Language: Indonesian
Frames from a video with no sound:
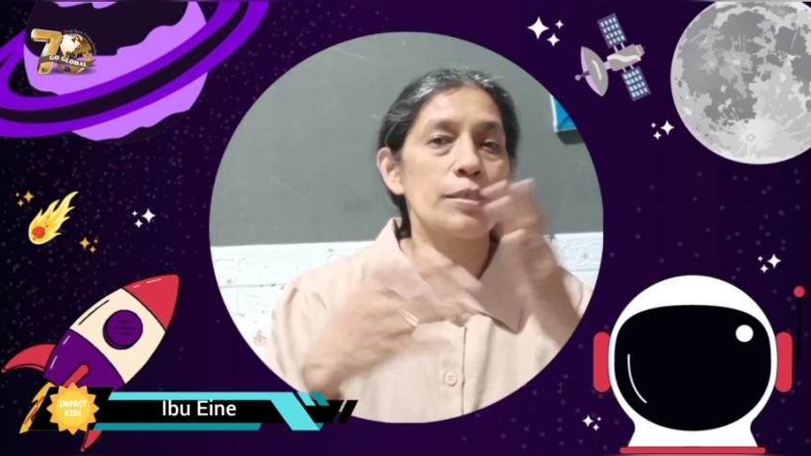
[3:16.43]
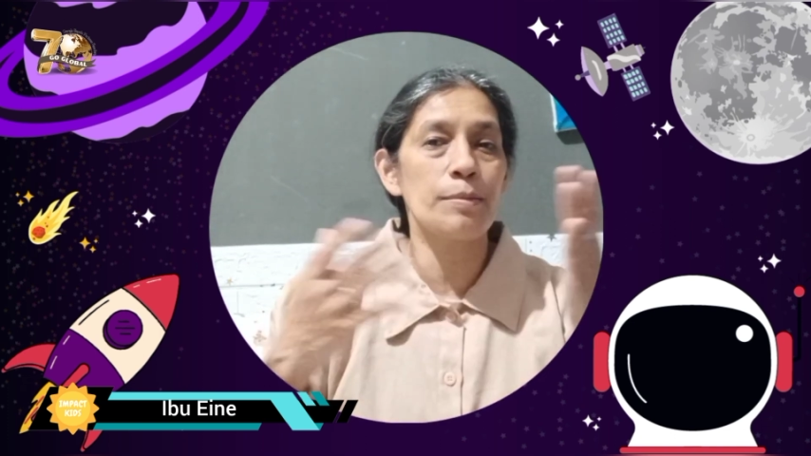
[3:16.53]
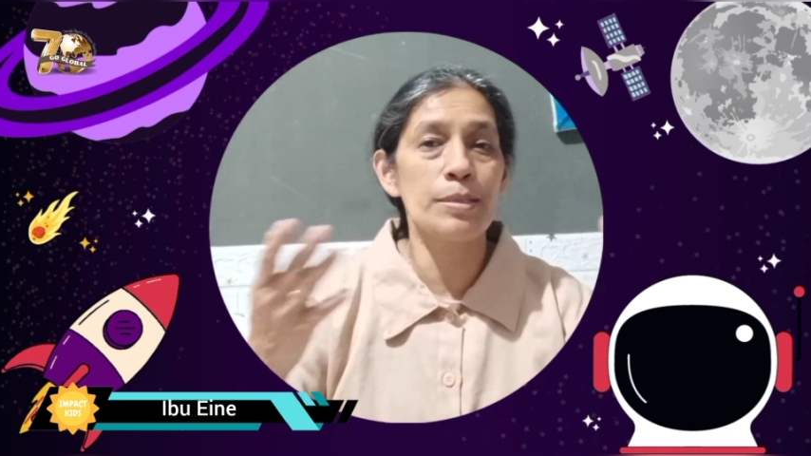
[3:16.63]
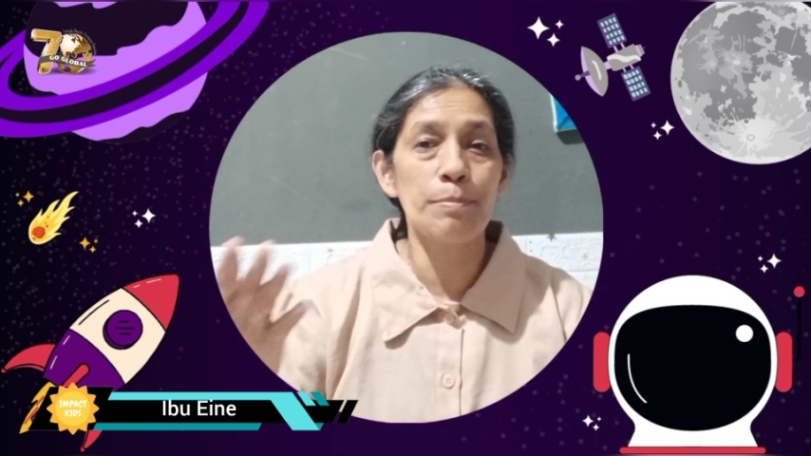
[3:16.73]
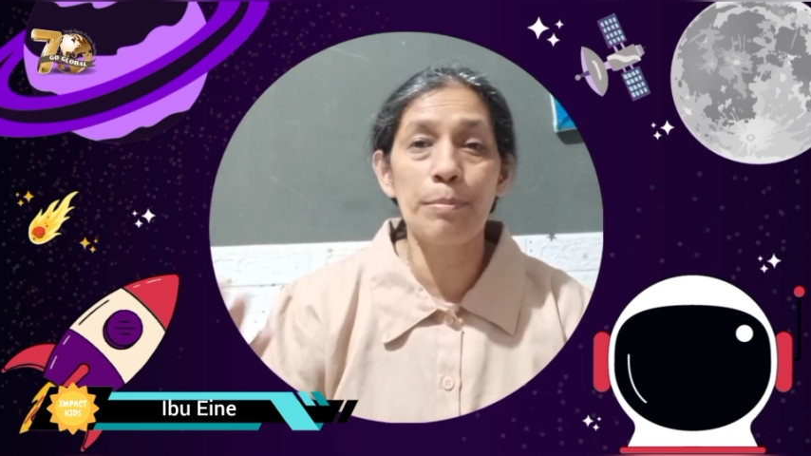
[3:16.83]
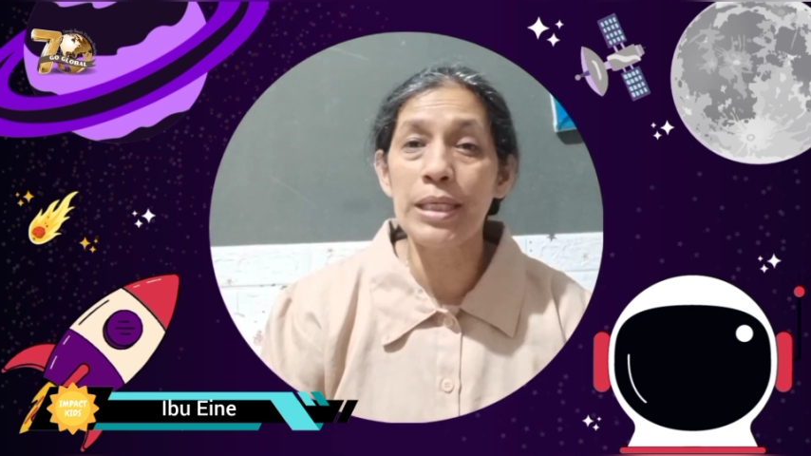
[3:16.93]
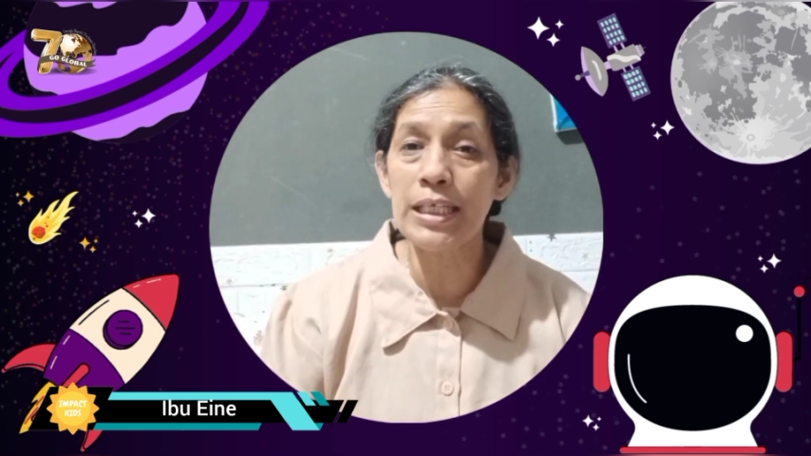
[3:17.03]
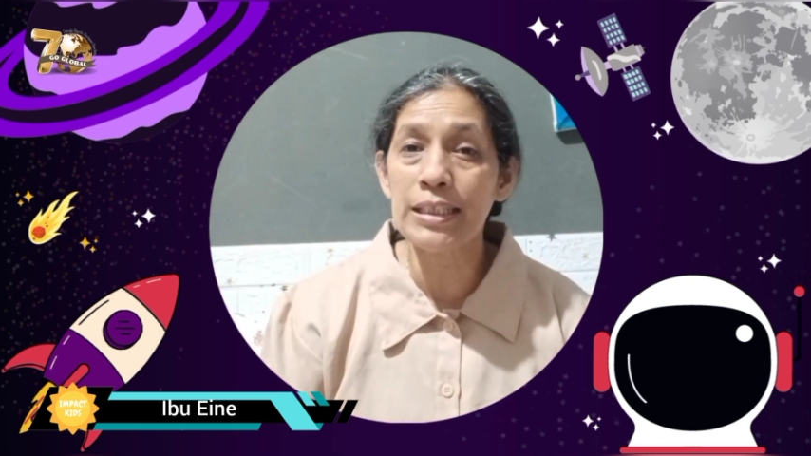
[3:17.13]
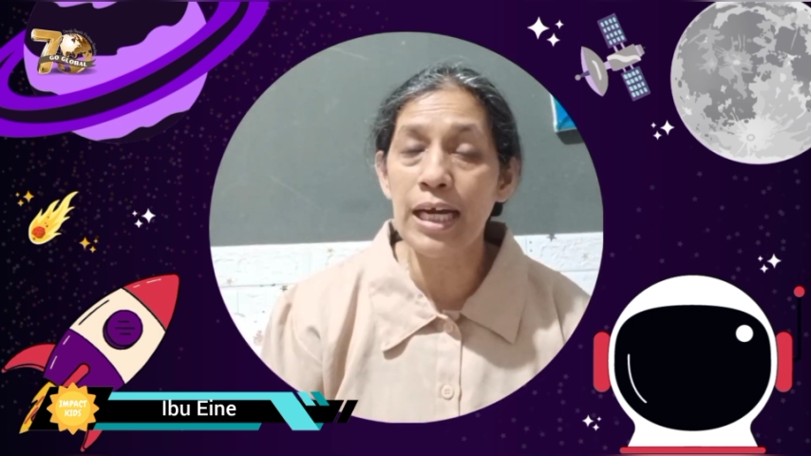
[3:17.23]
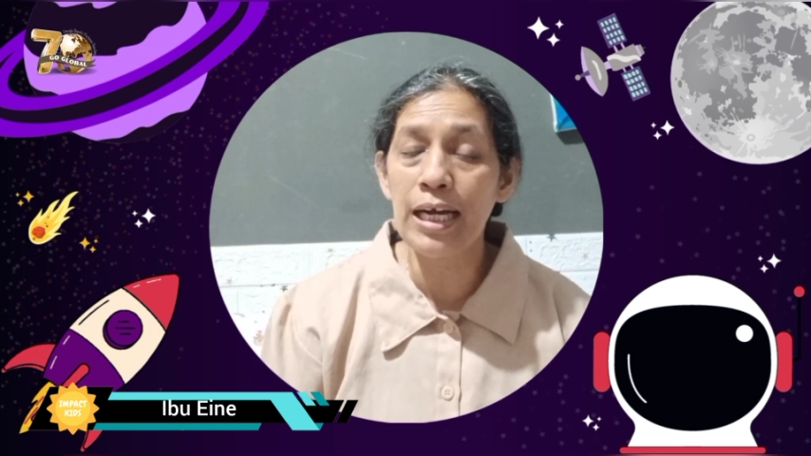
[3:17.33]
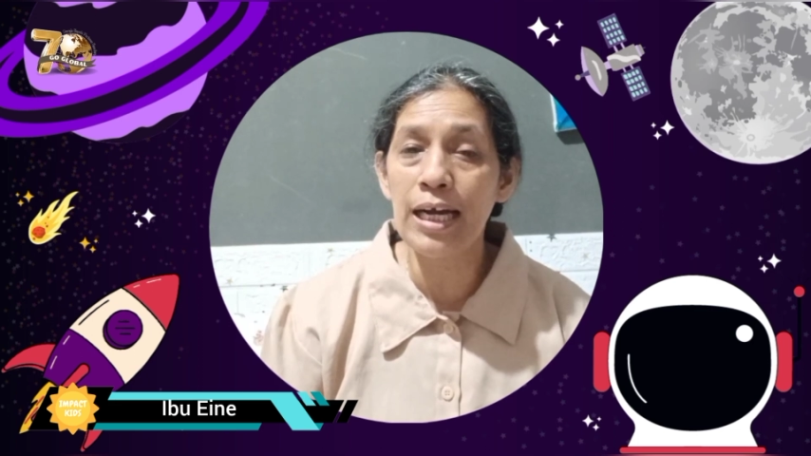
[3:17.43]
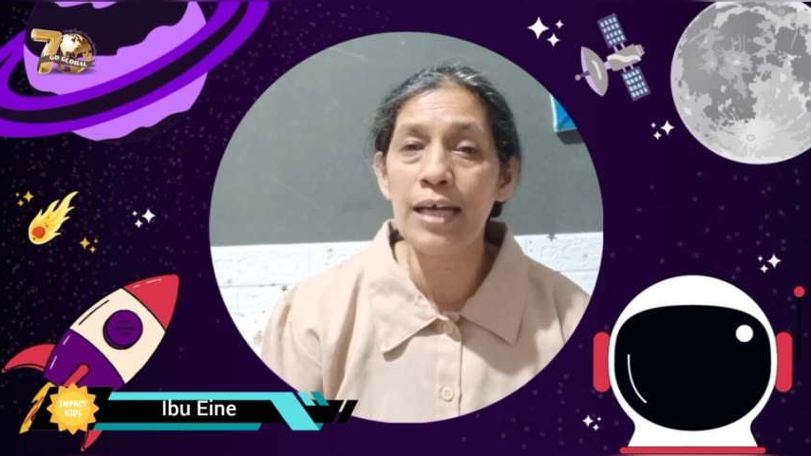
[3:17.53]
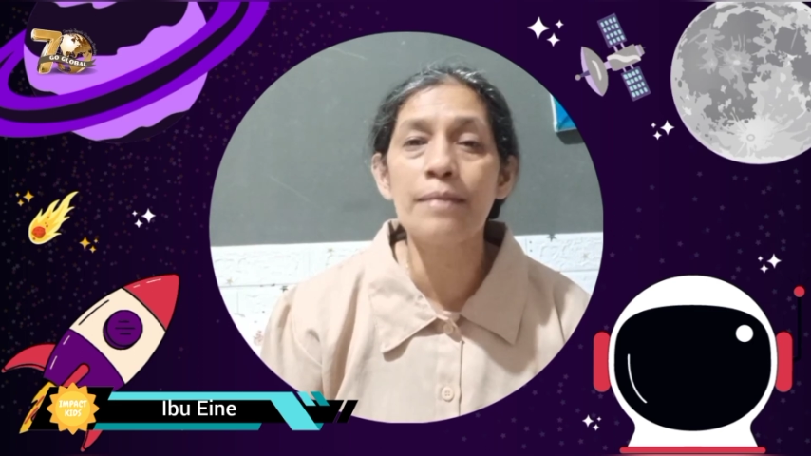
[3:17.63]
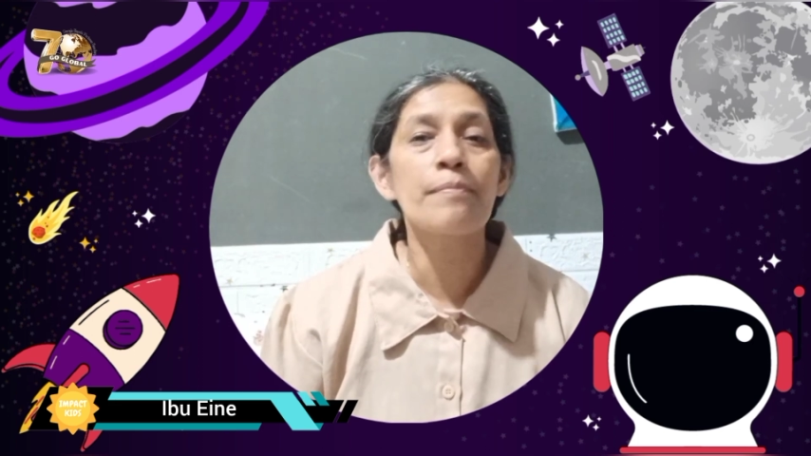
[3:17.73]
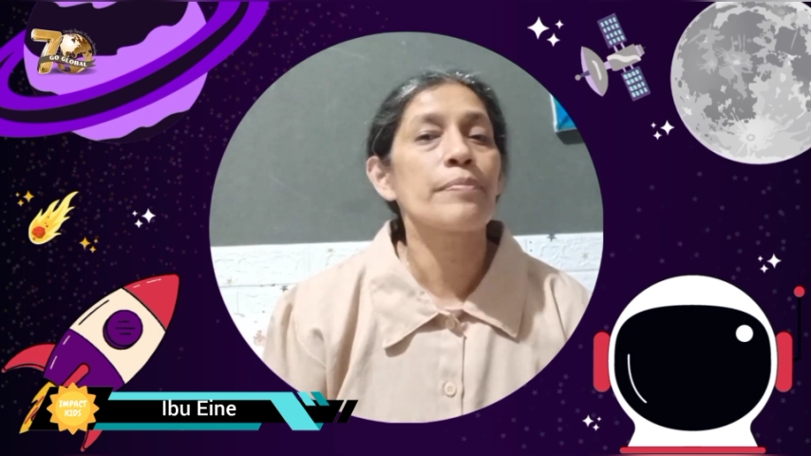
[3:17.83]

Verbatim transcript: diberitakan,